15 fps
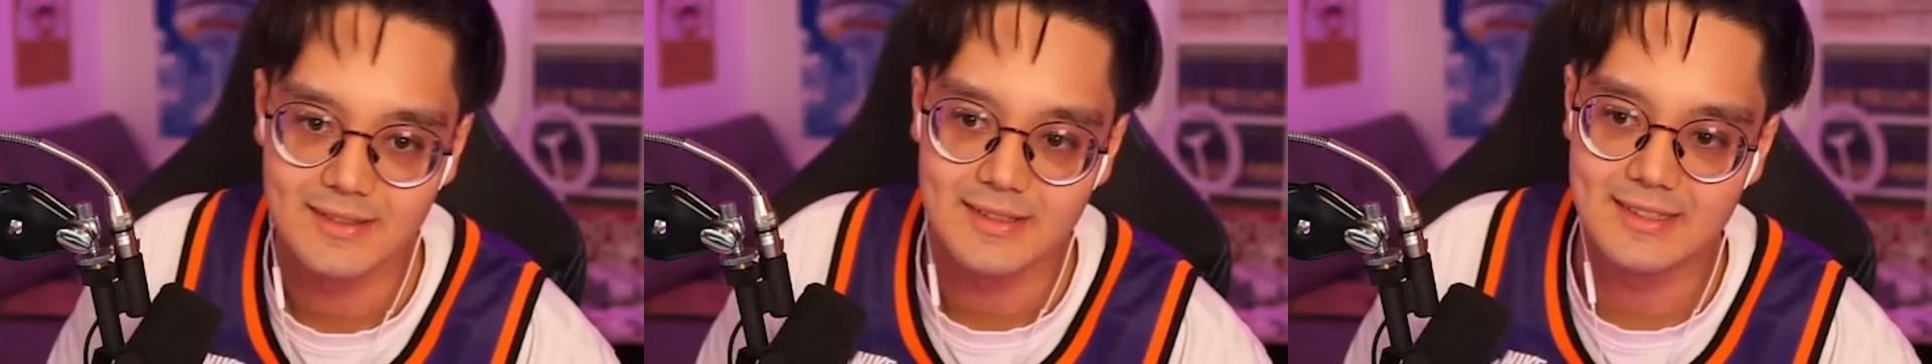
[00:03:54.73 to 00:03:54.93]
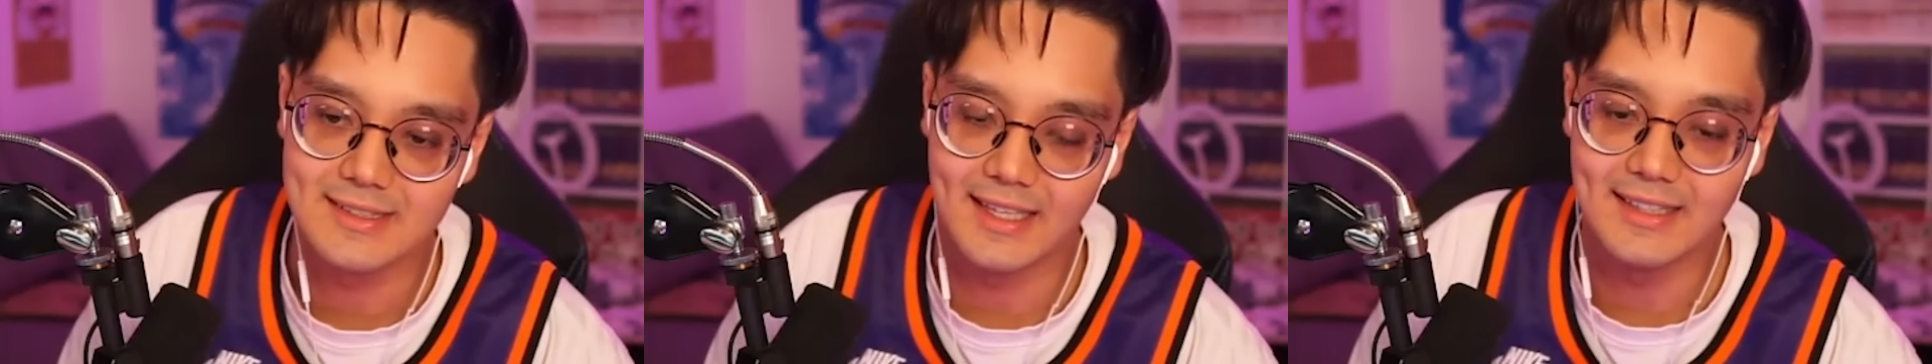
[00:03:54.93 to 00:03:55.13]

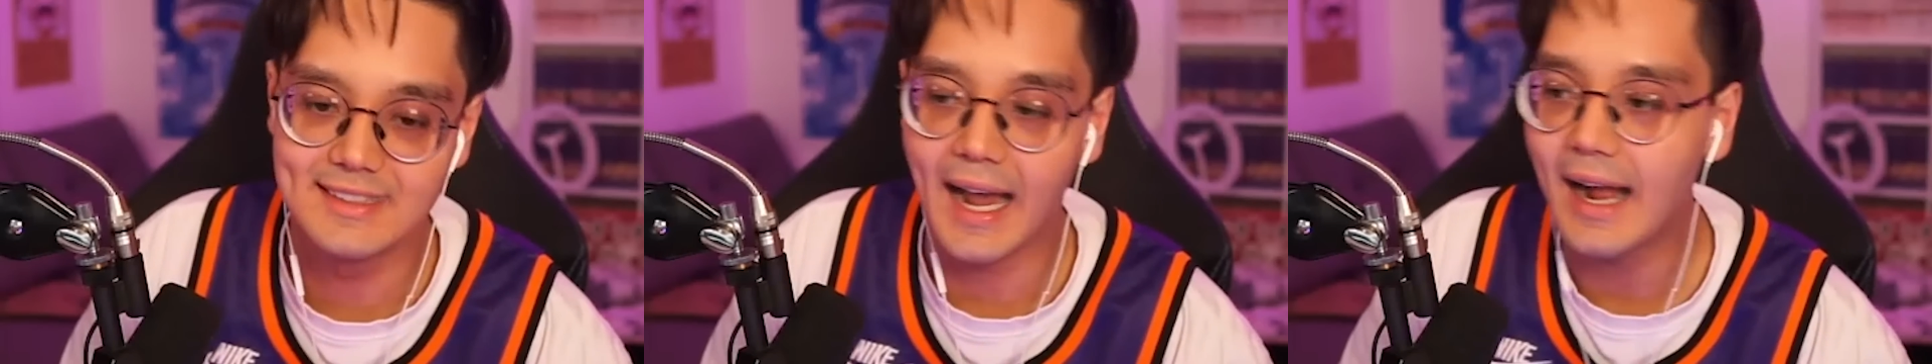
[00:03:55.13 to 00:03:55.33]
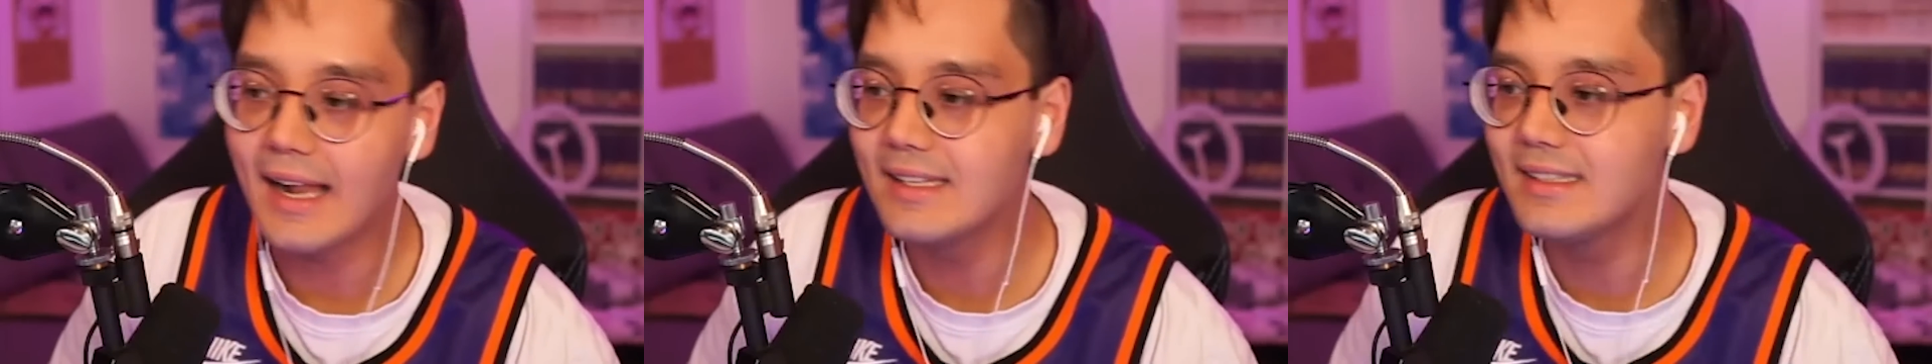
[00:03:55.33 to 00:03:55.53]

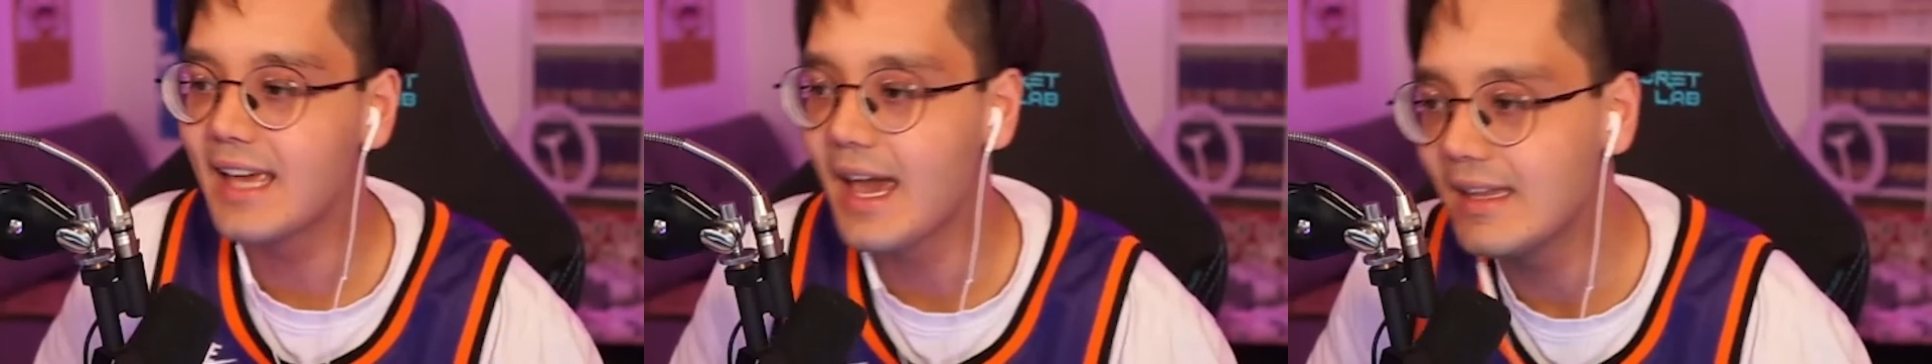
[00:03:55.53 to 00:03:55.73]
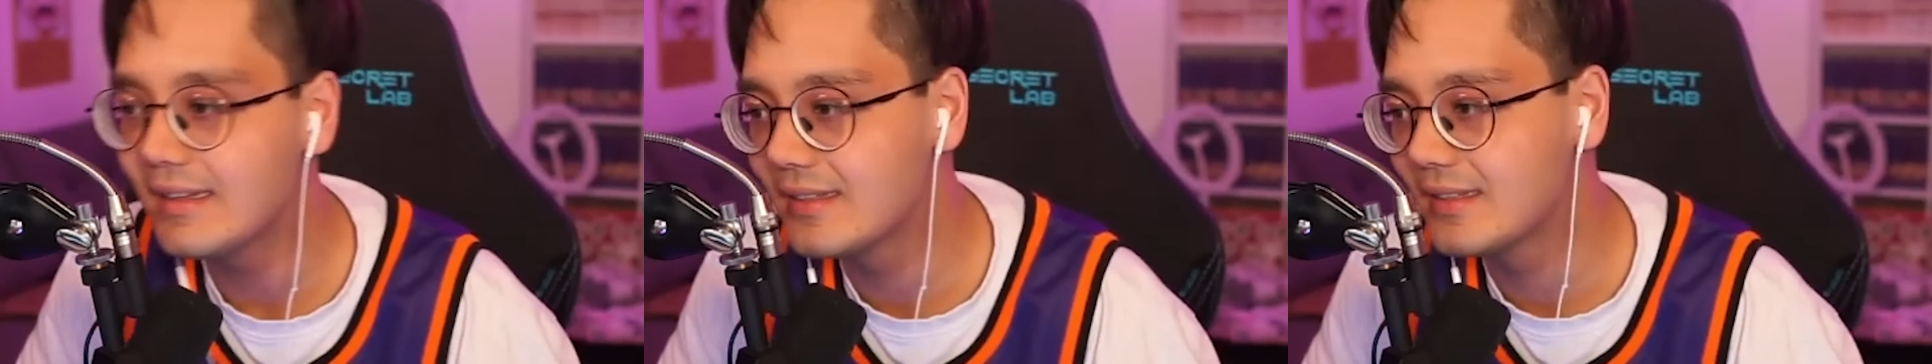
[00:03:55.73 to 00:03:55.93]

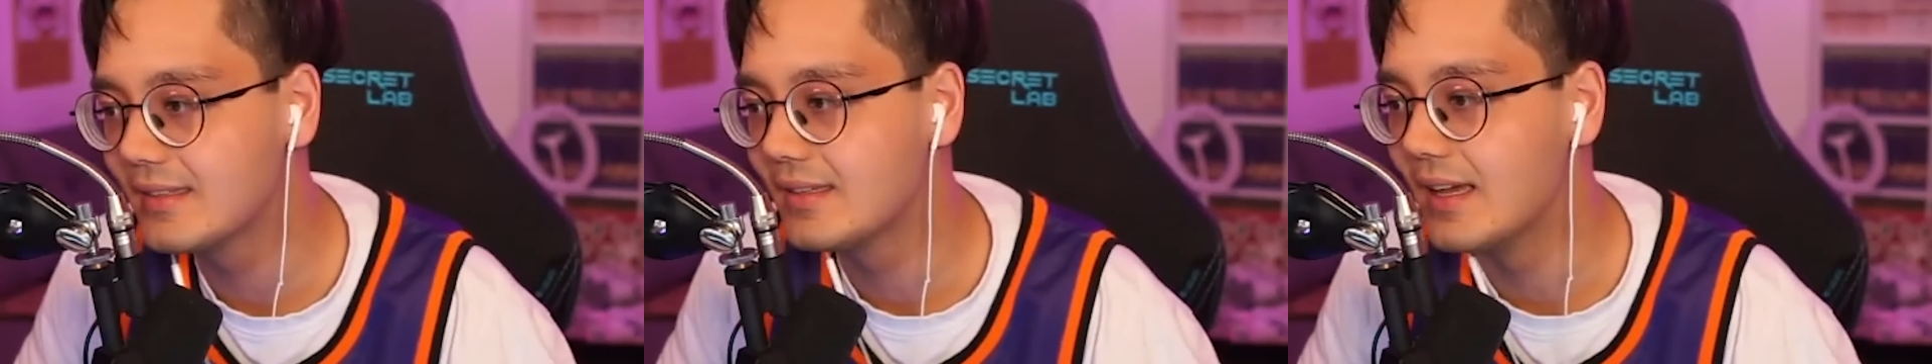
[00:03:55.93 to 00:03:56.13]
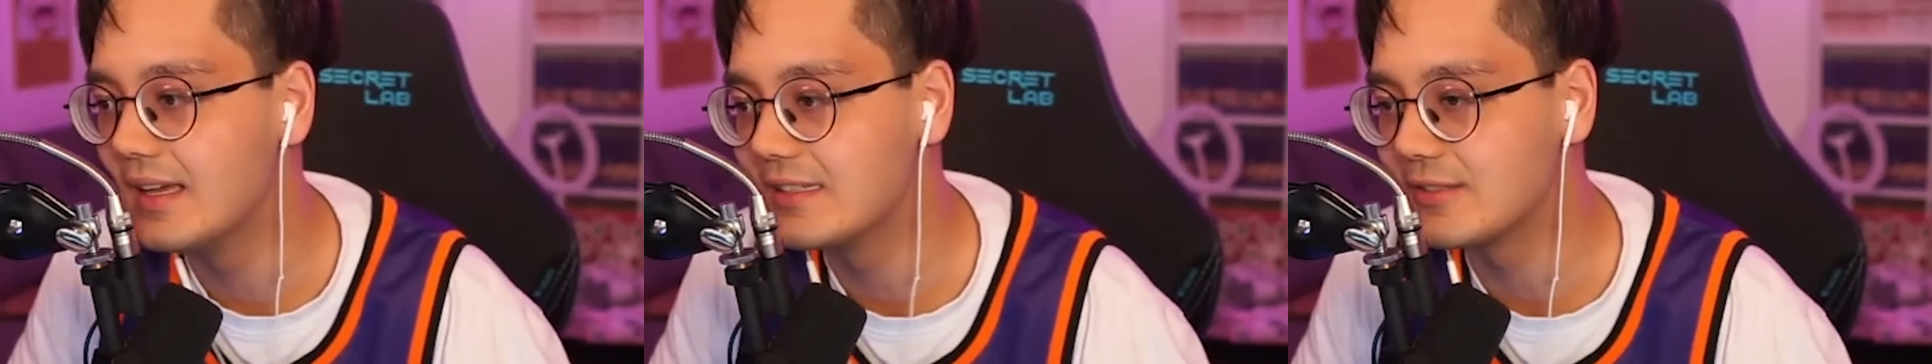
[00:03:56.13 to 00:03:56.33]
Sandalen-Gate,
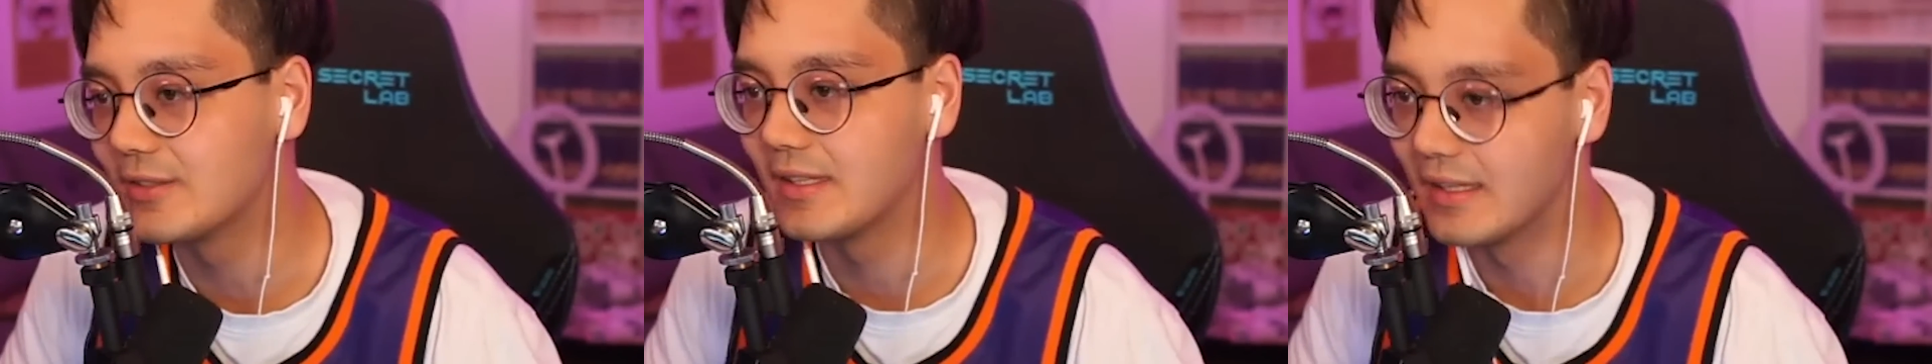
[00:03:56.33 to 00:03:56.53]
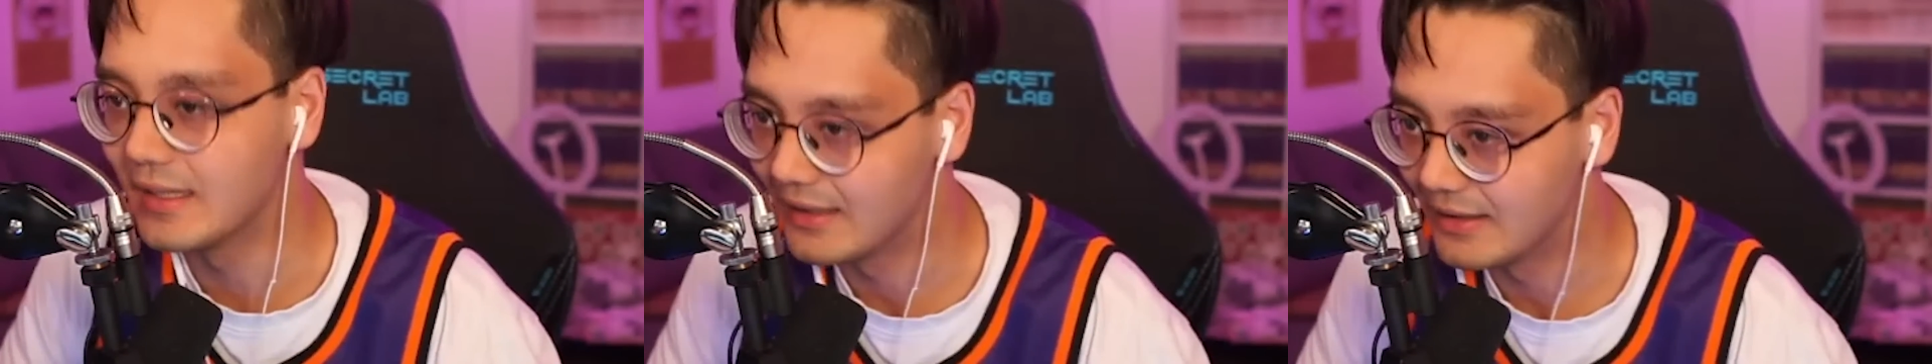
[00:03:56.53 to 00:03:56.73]
ist
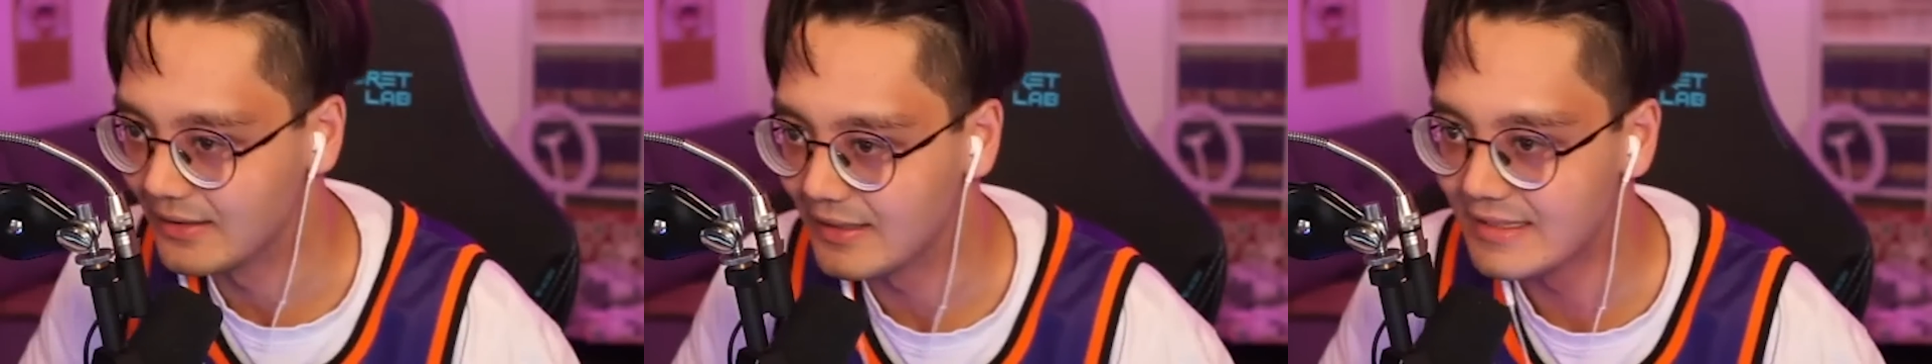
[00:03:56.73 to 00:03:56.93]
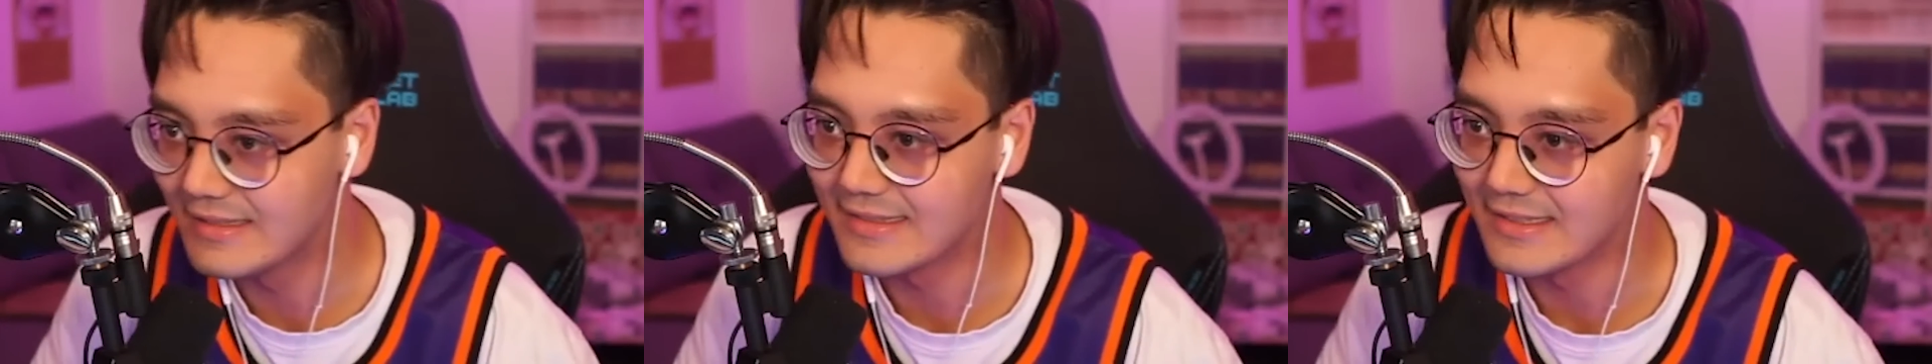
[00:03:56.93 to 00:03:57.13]
okay.
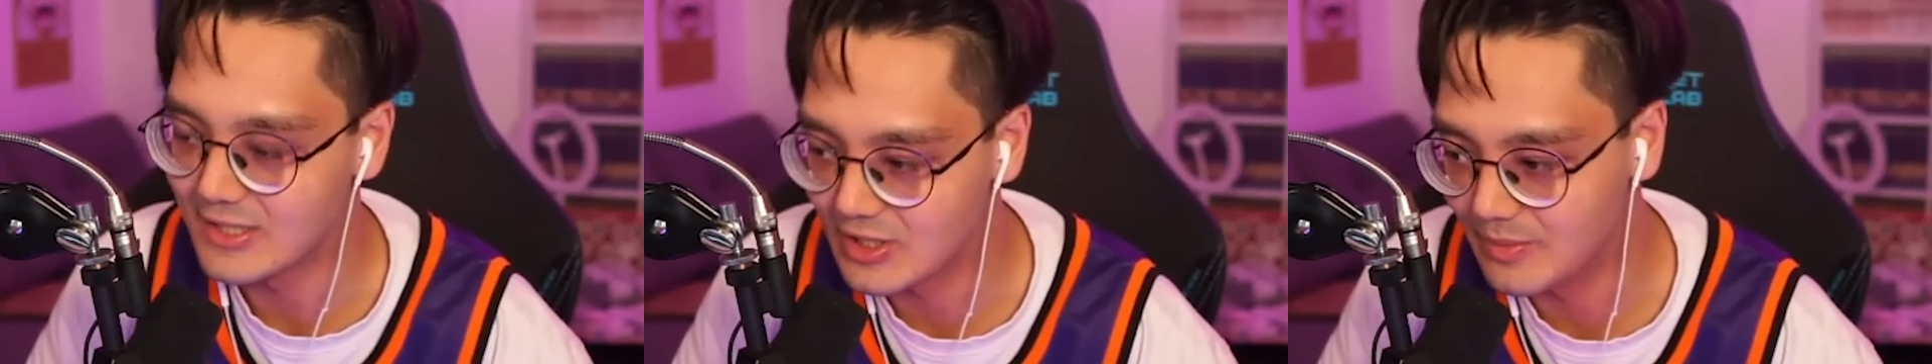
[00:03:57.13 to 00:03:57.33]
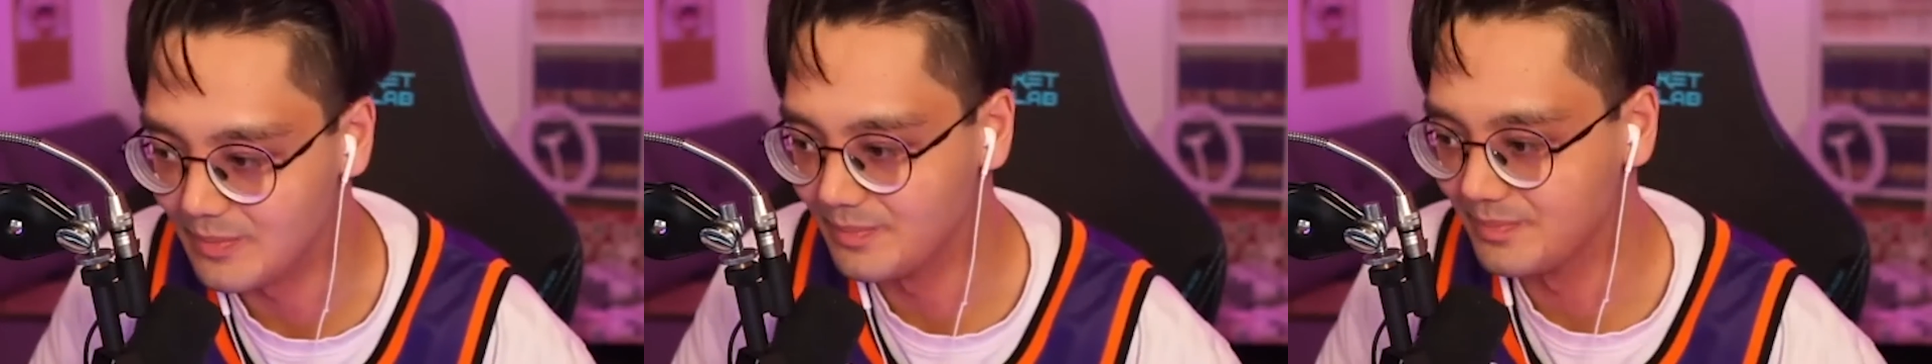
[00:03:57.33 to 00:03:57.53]
Ist nicht schlimm.